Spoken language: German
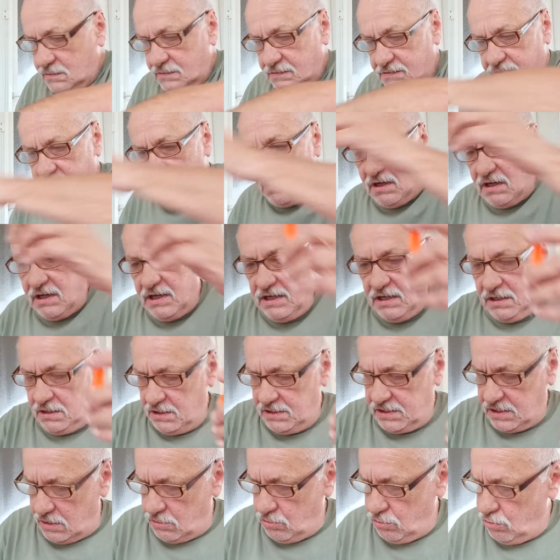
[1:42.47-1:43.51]
Sind
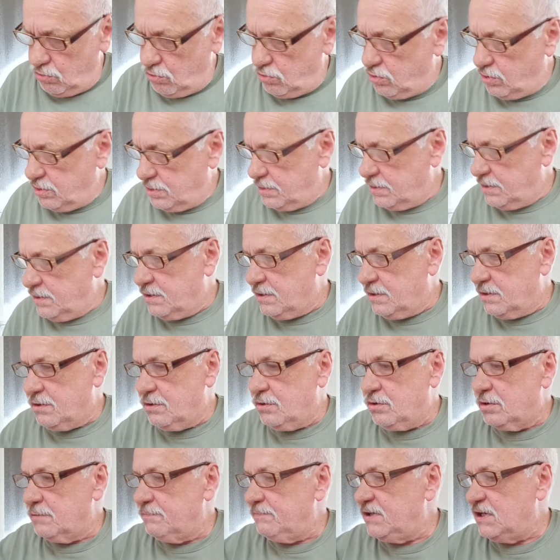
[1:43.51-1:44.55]
eigentlich auch äh,
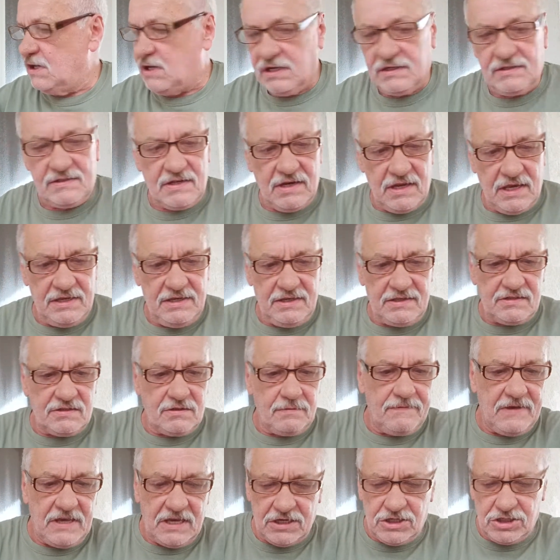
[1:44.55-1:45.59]
irgendwie ganz leicht
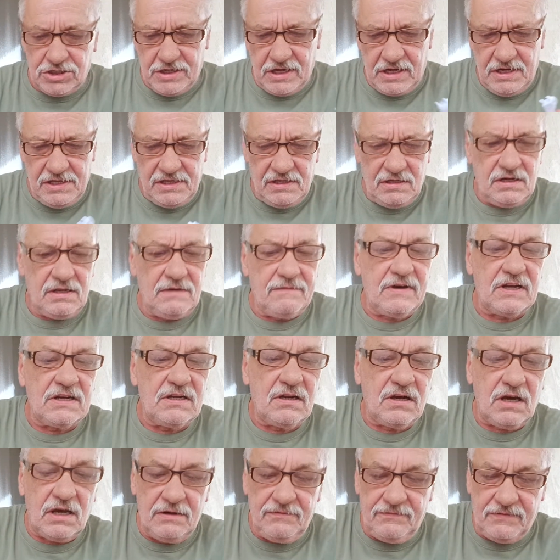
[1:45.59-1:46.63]
zu werkstelligen. Die werden
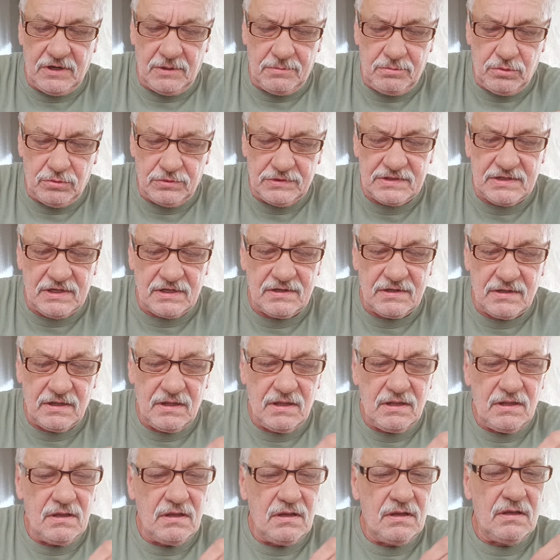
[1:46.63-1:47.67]
da einfach bloß dann
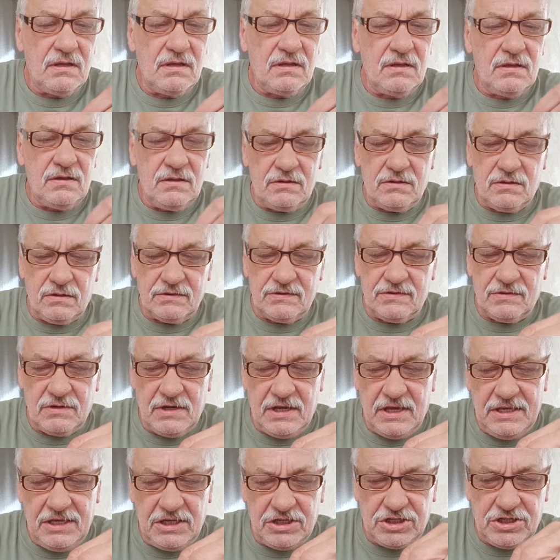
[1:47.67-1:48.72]
da so
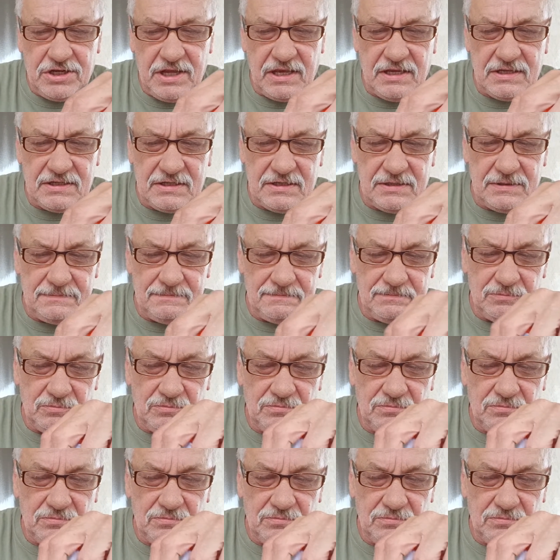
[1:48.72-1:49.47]
reingesteckt.